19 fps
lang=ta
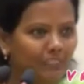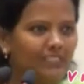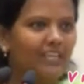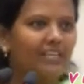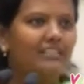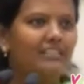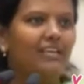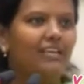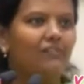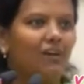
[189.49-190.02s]

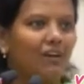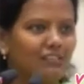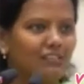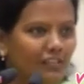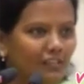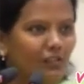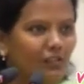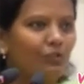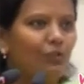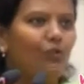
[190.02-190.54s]
மெசேஜை
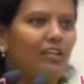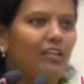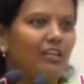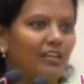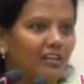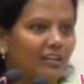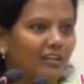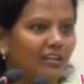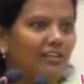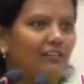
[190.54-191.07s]
வாசித்துக்
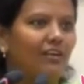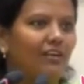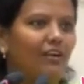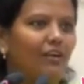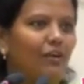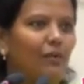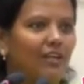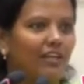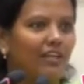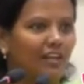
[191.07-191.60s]

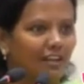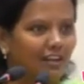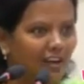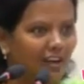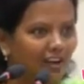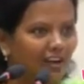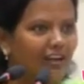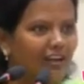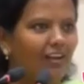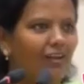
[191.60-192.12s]
கொண்டிருக்கின்றவர்களுடைய
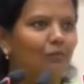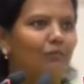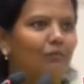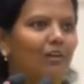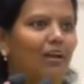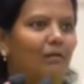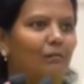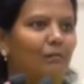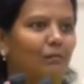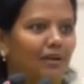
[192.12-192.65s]

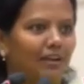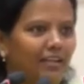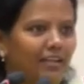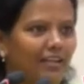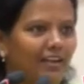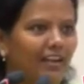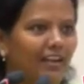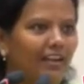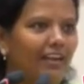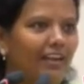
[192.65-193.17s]
காலிலும் நான்
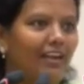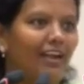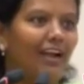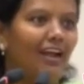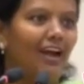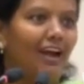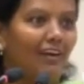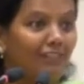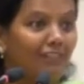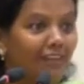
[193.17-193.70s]
பணிகிறேன்
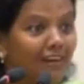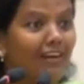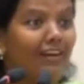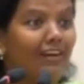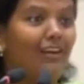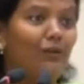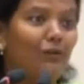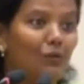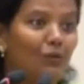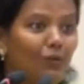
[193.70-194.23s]

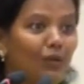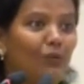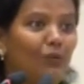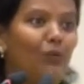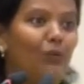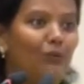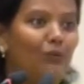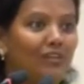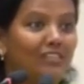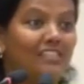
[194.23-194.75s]
அவர்களில்
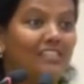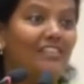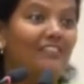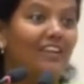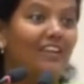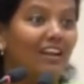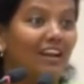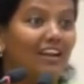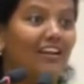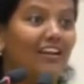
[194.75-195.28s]
கூட ஒருவர்
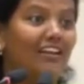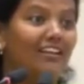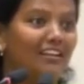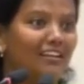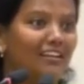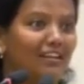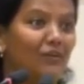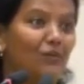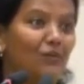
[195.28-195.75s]
சிவனாக